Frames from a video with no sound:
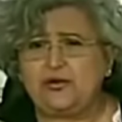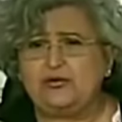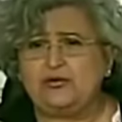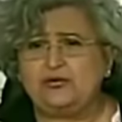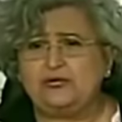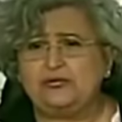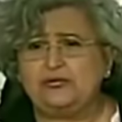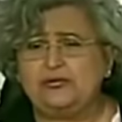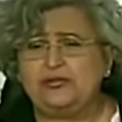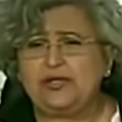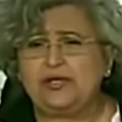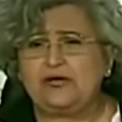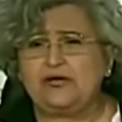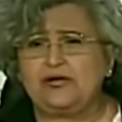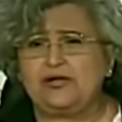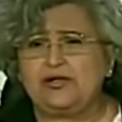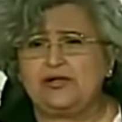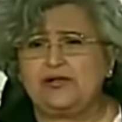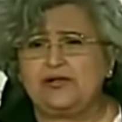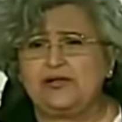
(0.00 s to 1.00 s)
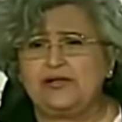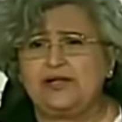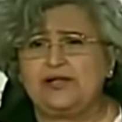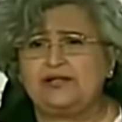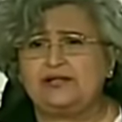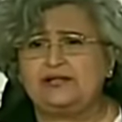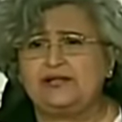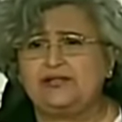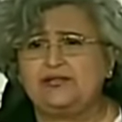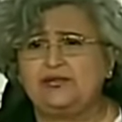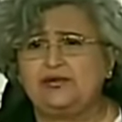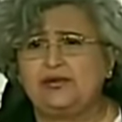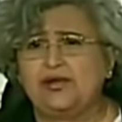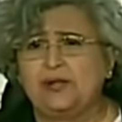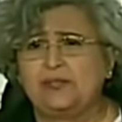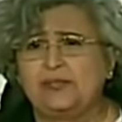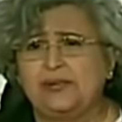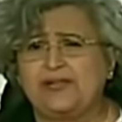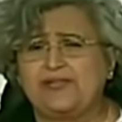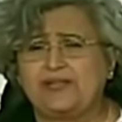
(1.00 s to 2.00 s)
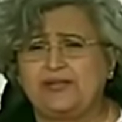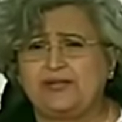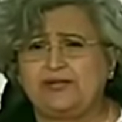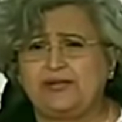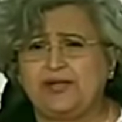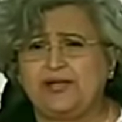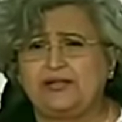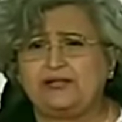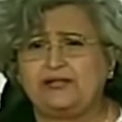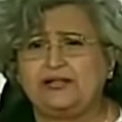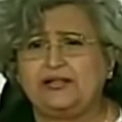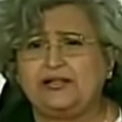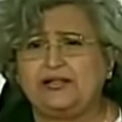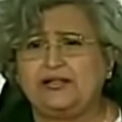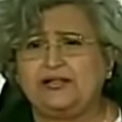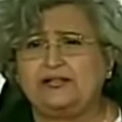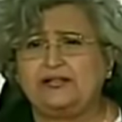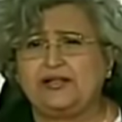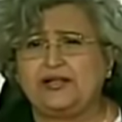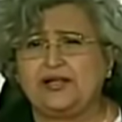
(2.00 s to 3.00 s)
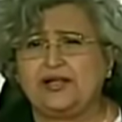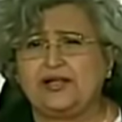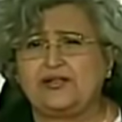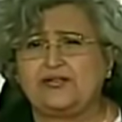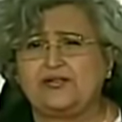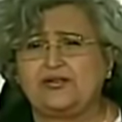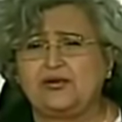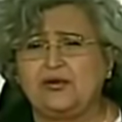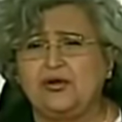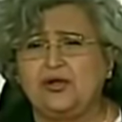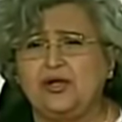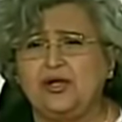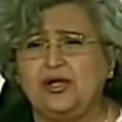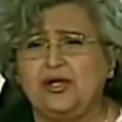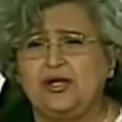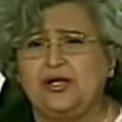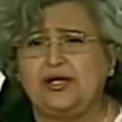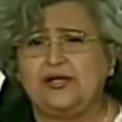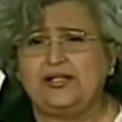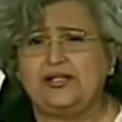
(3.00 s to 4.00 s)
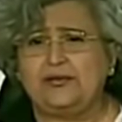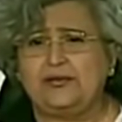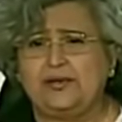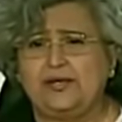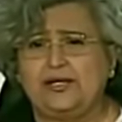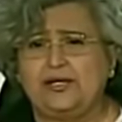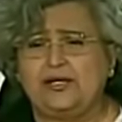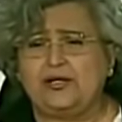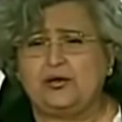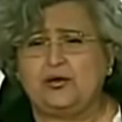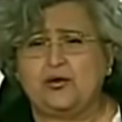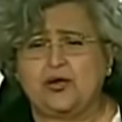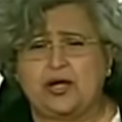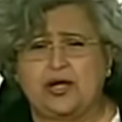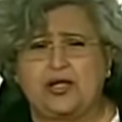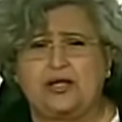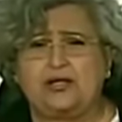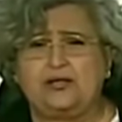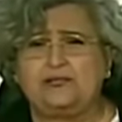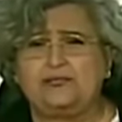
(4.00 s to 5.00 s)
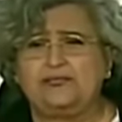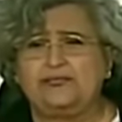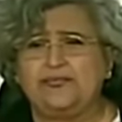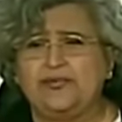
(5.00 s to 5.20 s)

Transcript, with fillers: son de ahora en adelante sus representantes, en este caso a nivel local.